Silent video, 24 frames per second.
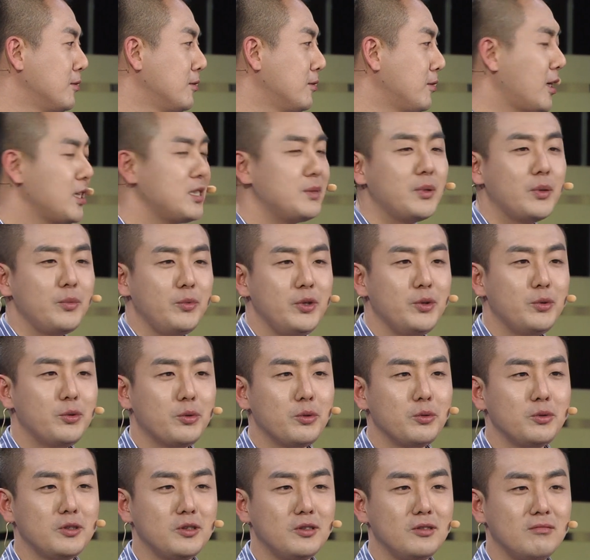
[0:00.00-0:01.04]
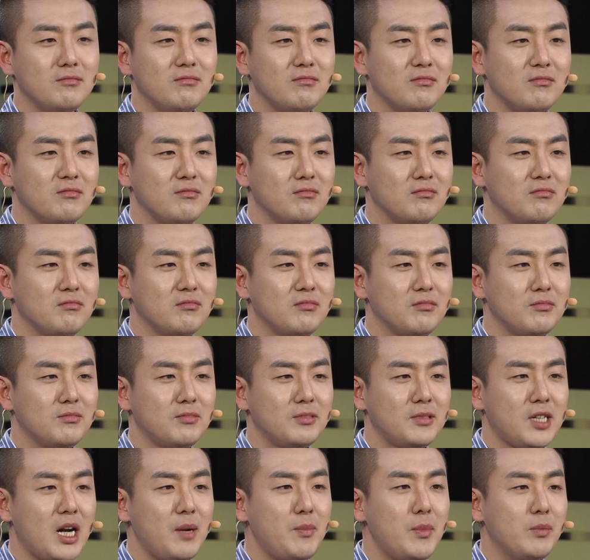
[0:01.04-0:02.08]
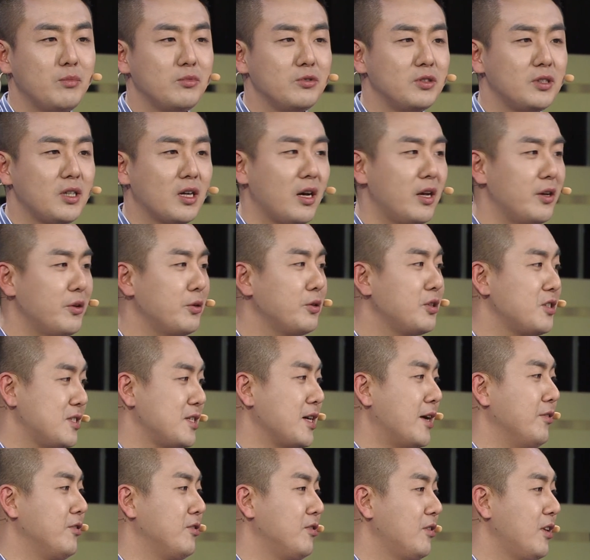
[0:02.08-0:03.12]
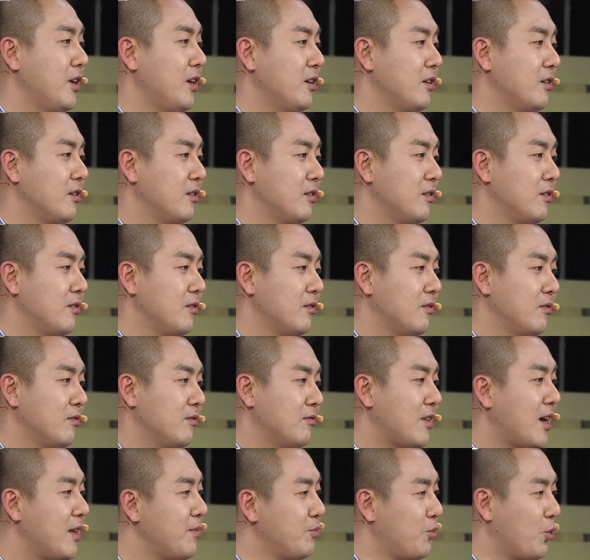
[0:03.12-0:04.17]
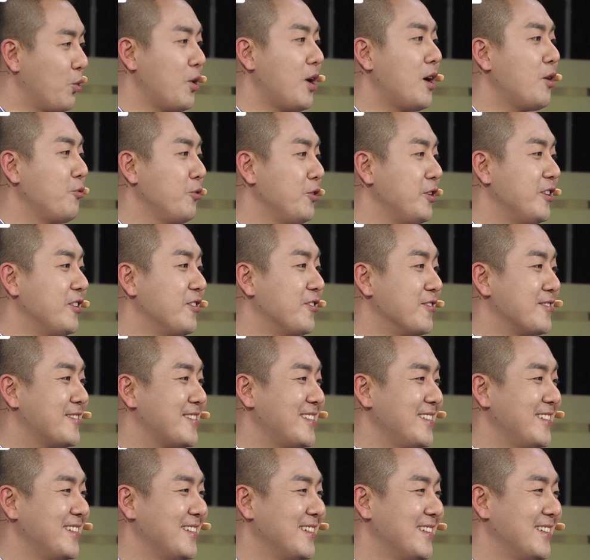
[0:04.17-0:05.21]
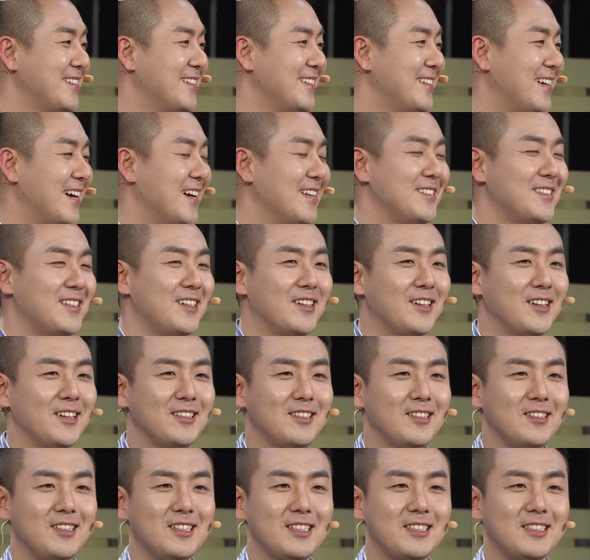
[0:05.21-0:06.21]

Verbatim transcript: 하지만 위로로는 삶의 문제가 해결되지 않는데 난뭘 하고 있는 거지? 라는 생각이 들기